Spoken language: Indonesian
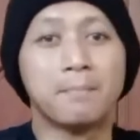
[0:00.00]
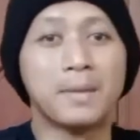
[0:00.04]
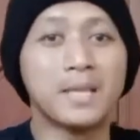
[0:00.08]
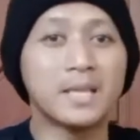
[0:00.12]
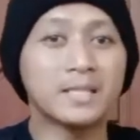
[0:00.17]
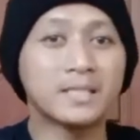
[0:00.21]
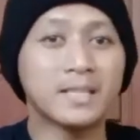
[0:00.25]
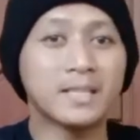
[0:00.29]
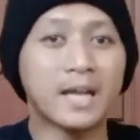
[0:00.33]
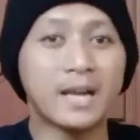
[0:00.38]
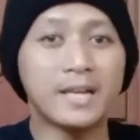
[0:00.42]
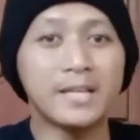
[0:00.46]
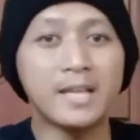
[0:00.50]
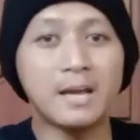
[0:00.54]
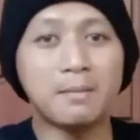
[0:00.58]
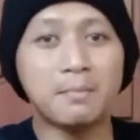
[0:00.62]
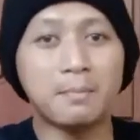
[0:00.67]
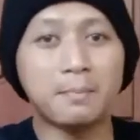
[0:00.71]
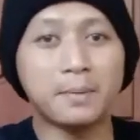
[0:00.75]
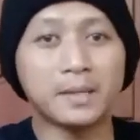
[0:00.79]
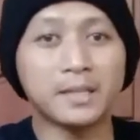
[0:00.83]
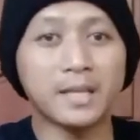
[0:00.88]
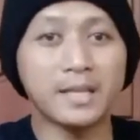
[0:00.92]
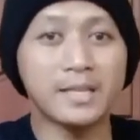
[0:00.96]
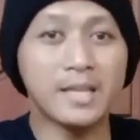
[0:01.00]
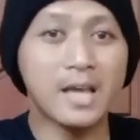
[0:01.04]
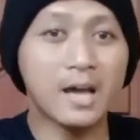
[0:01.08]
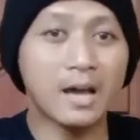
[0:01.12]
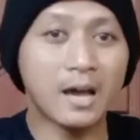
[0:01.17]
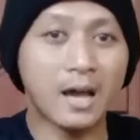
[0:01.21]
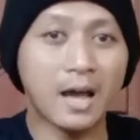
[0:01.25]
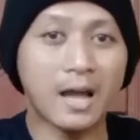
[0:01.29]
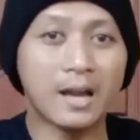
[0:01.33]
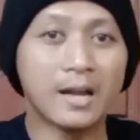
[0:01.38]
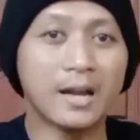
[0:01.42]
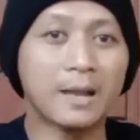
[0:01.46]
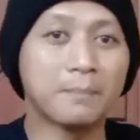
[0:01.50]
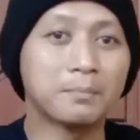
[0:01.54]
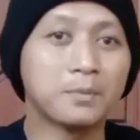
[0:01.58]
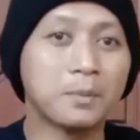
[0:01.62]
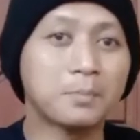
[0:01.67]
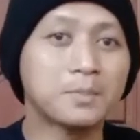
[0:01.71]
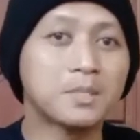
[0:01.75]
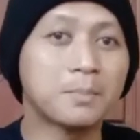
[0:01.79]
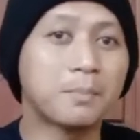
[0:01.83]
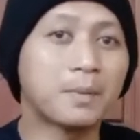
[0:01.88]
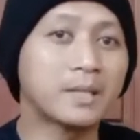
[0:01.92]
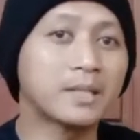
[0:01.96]
Banyak sekali yang mempertanyakan
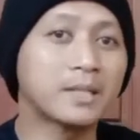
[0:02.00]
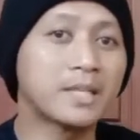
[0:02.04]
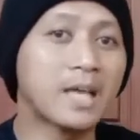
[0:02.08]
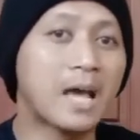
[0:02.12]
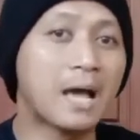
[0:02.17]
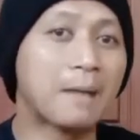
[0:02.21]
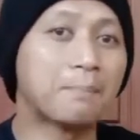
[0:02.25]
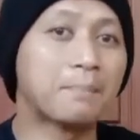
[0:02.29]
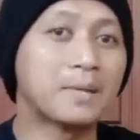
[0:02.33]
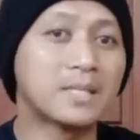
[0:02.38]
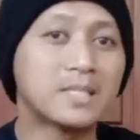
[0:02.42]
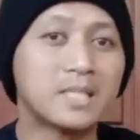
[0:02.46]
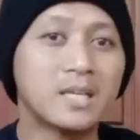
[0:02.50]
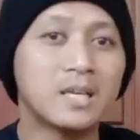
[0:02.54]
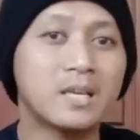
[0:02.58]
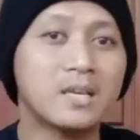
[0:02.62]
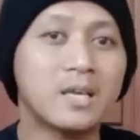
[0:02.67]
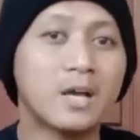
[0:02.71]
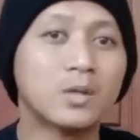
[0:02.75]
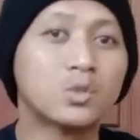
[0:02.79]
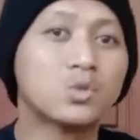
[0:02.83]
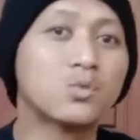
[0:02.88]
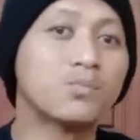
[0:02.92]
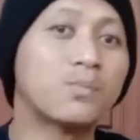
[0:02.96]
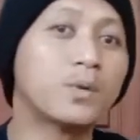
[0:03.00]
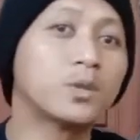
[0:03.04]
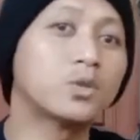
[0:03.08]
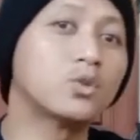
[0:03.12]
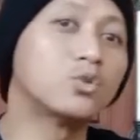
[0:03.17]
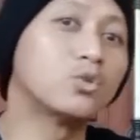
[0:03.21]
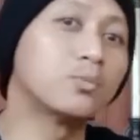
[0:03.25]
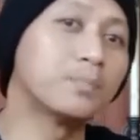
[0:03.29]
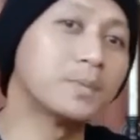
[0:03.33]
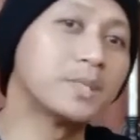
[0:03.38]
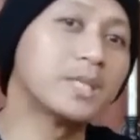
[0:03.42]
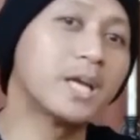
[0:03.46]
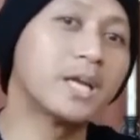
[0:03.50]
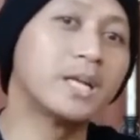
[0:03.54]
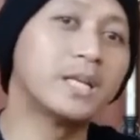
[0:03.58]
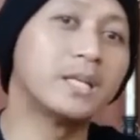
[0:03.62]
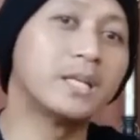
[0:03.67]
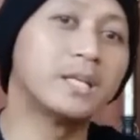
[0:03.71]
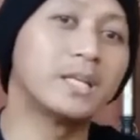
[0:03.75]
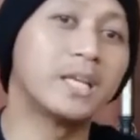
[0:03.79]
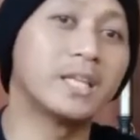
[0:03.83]
laptop seperti apa sih yang support untuk bisa